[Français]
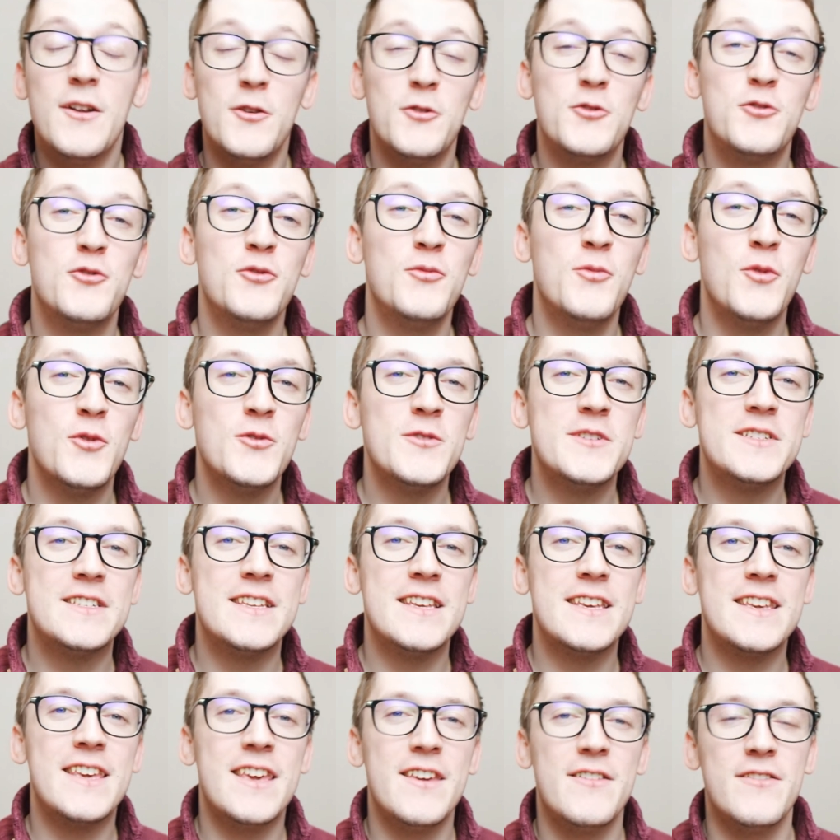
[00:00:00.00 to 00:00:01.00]
Hello tout le monde,
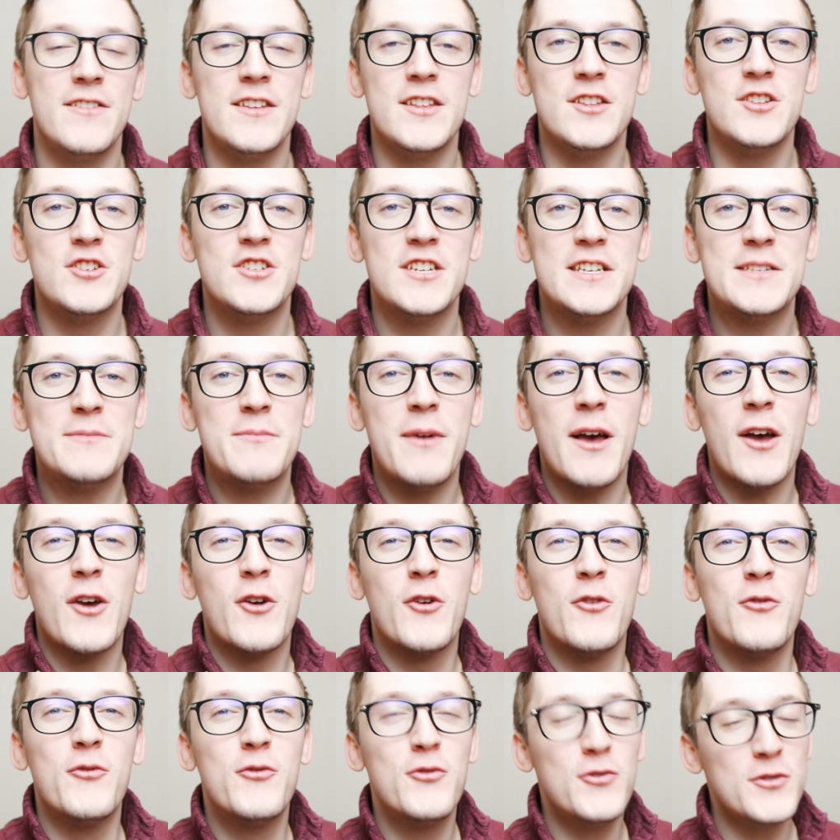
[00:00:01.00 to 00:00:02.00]
c'est Kevin,
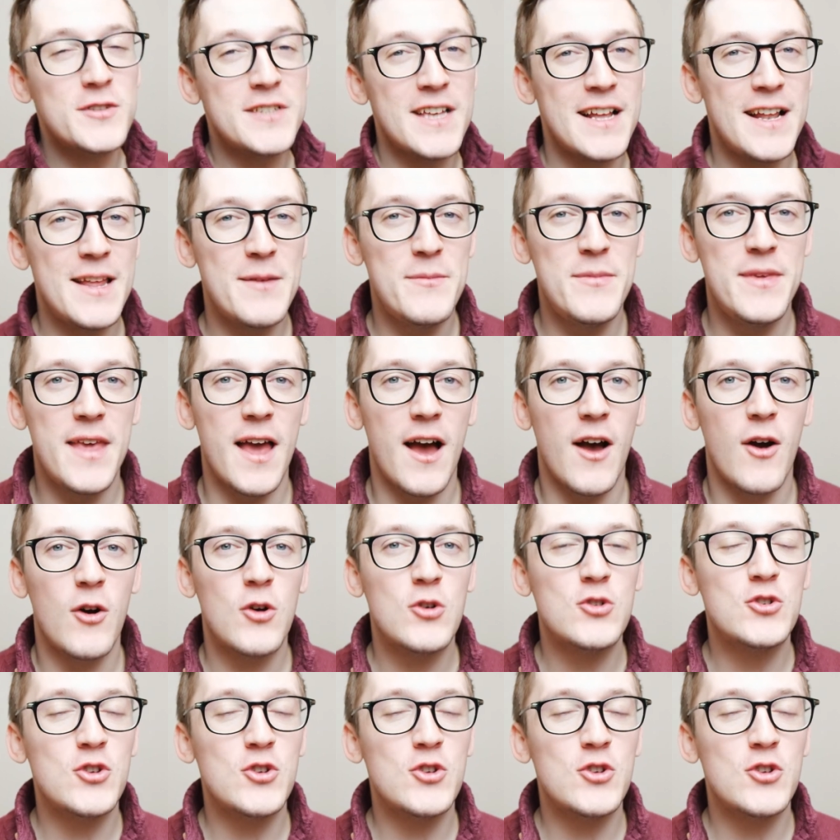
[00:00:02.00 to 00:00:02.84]
j'espère que vous allez bien.